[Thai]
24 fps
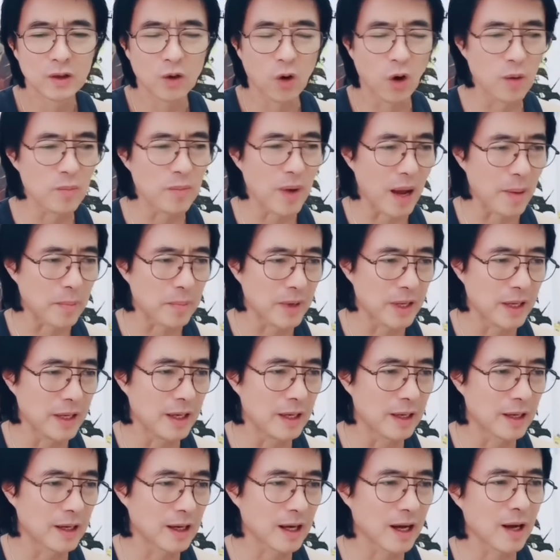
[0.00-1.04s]
คนแบบนี้
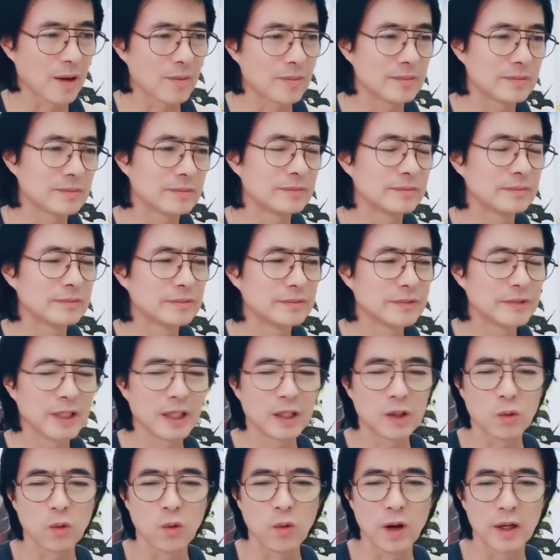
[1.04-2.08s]
แหละครับ
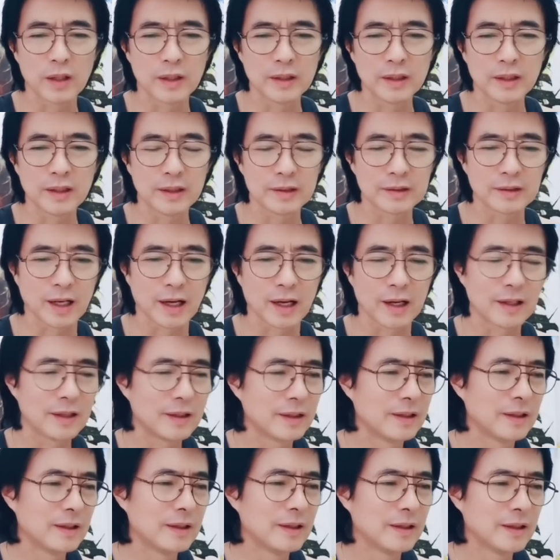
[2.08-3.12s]
ที่ควรที่จะ
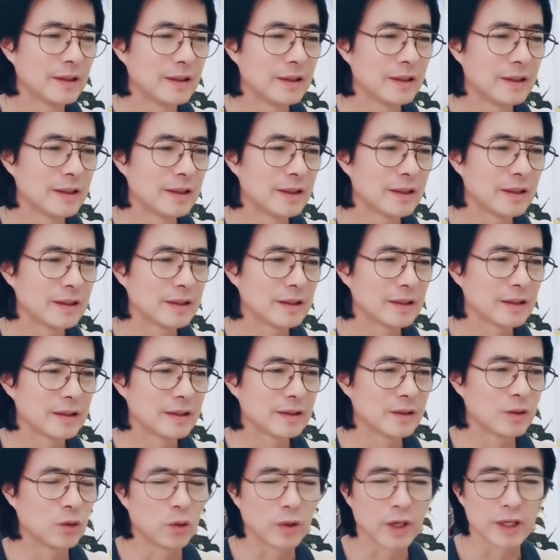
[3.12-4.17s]

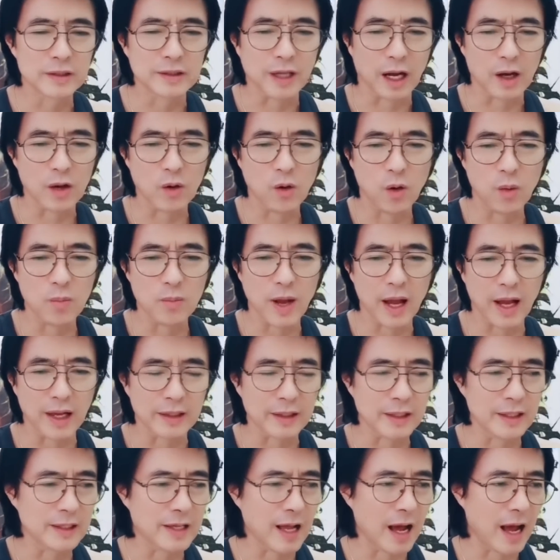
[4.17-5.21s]
อยู่ในสังคมแห่ง
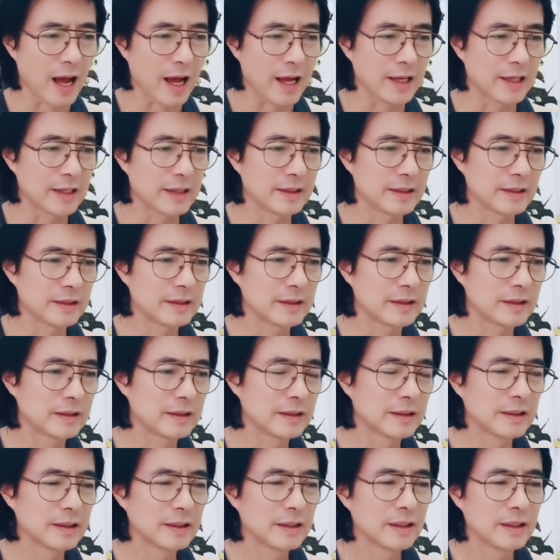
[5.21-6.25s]
นี้ได้
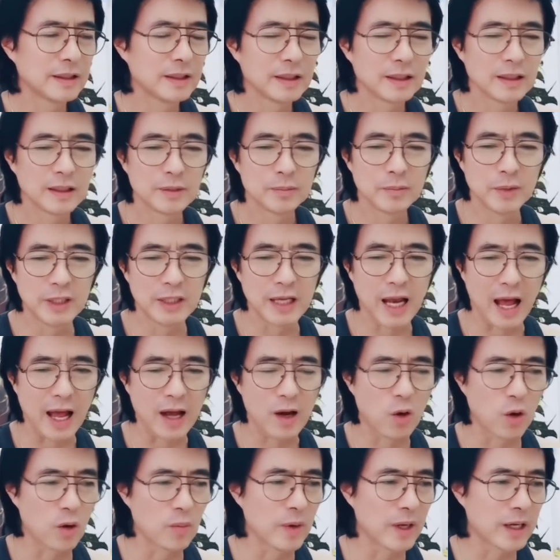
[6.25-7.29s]
มีหลาย
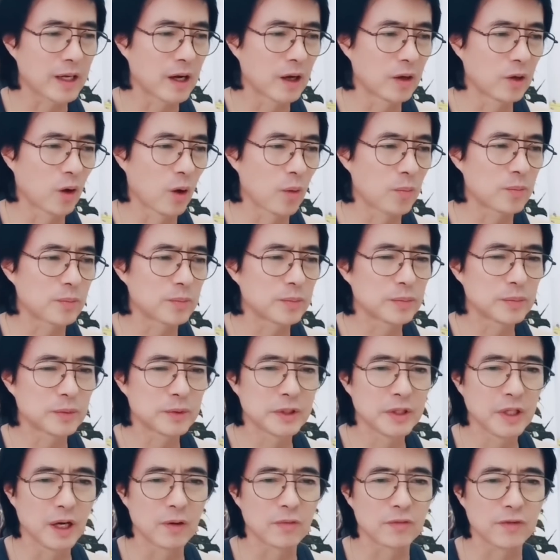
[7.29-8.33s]
คนไปเคารพ
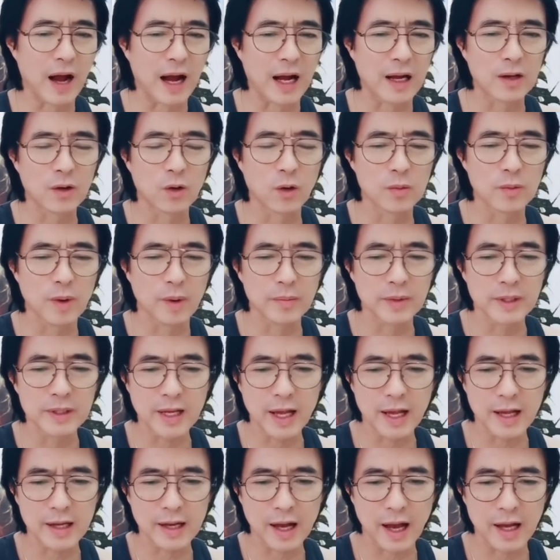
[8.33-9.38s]
เชื่อฟังคนแบบนี้
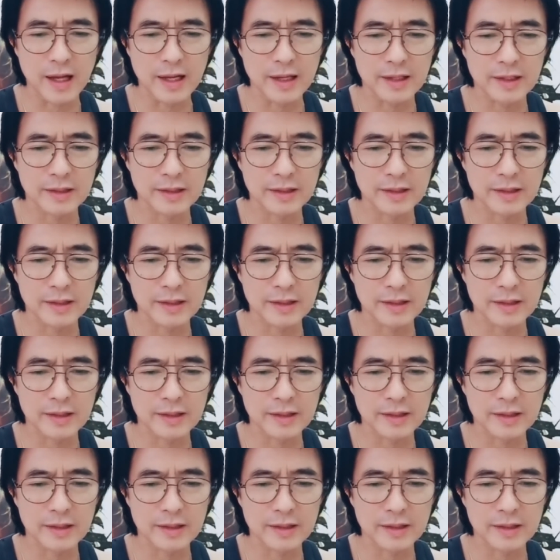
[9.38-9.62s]
ได้ไง